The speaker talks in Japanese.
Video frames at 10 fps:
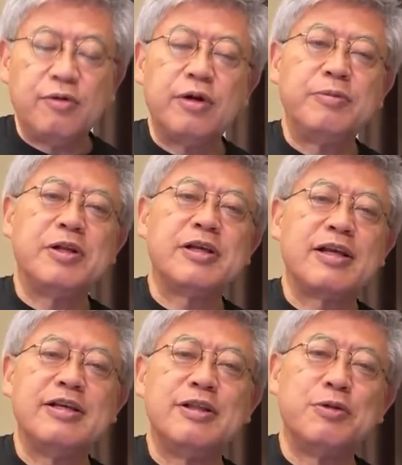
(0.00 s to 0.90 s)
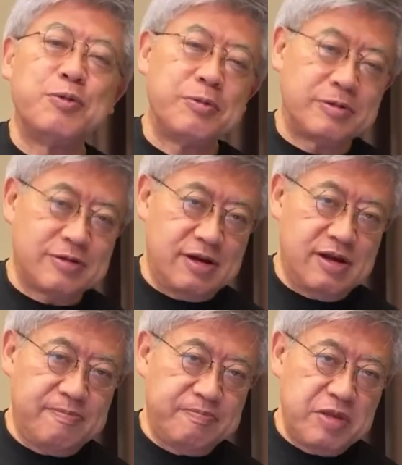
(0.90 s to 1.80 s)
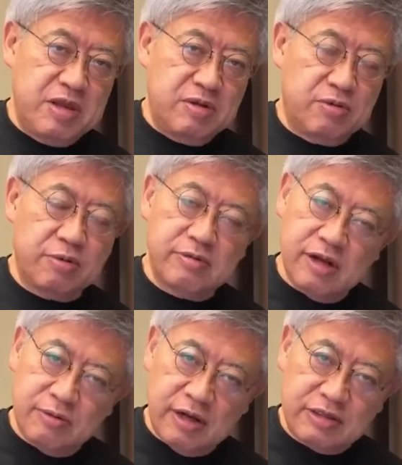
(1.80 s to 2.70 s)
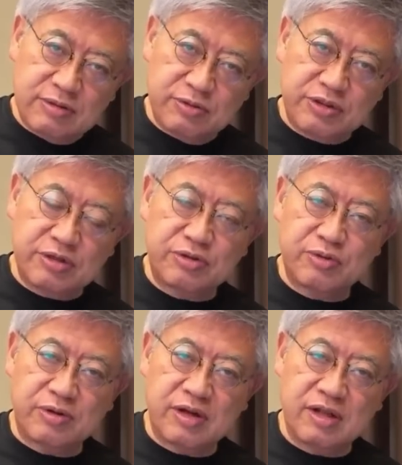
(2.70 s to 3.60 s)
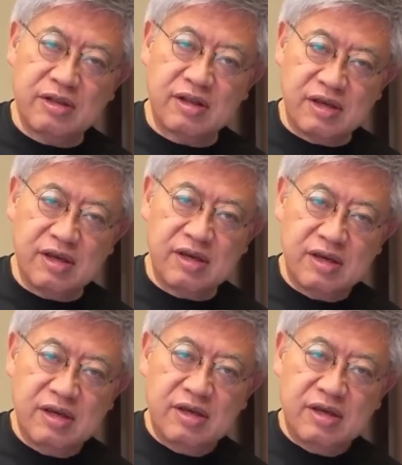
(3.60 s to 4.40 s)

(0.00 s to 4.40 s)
これ、皆さん聞いてどう思いますかこれくらいの活動をしている人がなんでね、